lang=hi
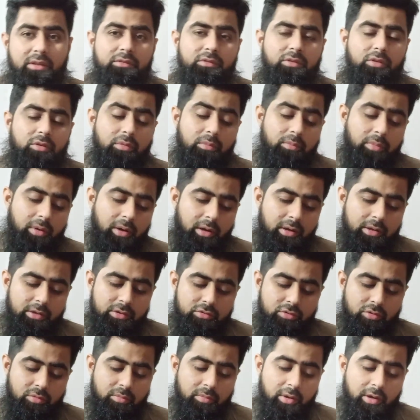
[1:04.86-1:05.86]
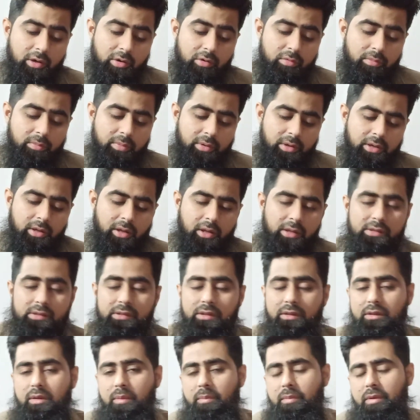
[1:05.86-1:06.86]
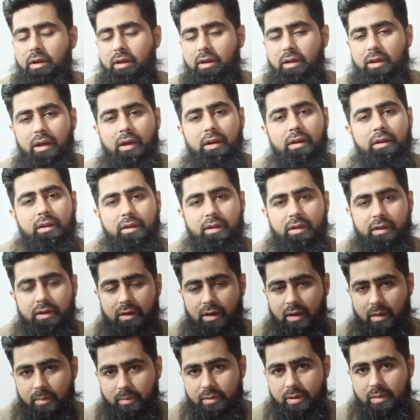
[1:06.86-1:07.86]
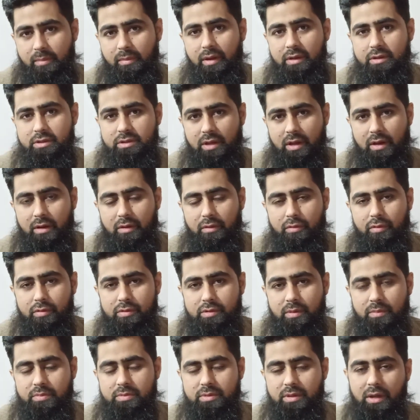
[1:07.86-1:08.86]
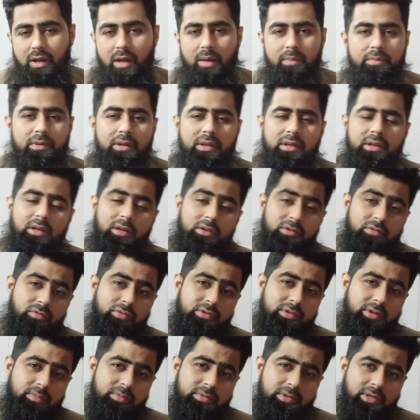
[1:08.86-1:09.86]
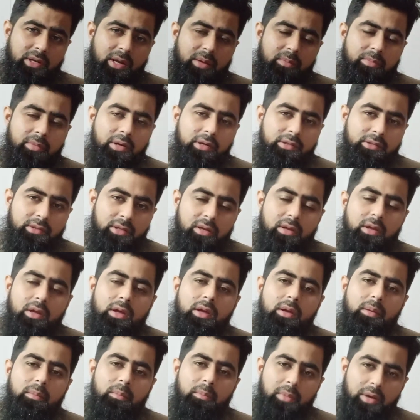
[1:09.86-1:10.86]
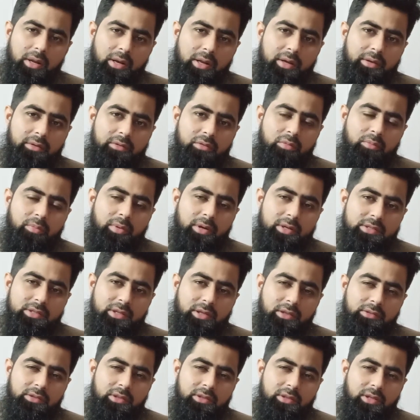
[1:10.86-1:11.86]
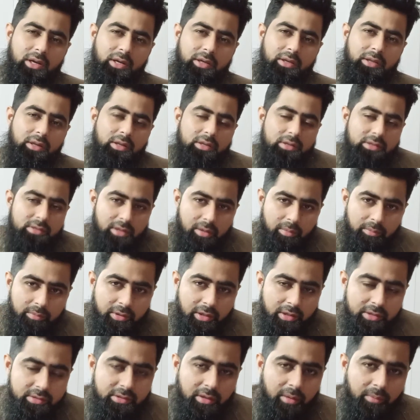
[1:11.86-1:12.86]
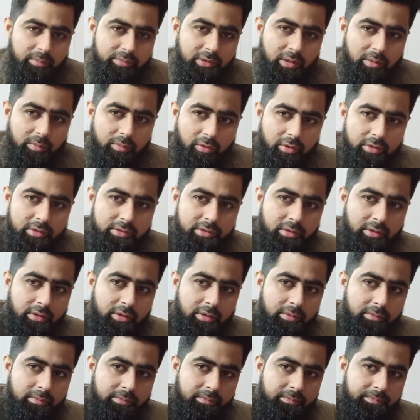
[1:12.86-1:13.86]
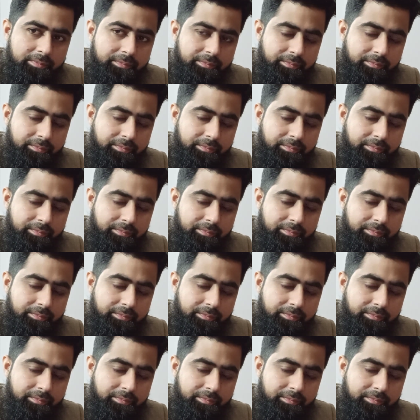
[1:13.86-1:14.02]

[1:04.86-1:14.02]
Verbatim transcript: सकते हैं और भारी जुर्माना उन पर डाल सकते हैं अपना ख्याल रखें अगर आपने हमारे चैनल को सब्सक्राइब नहीं किया जरूर सब्सक्राइब कर दें बेल आइकन प्रेस कर दें ताकि नई सी अपडेट्स आप तक पहुँचते रहें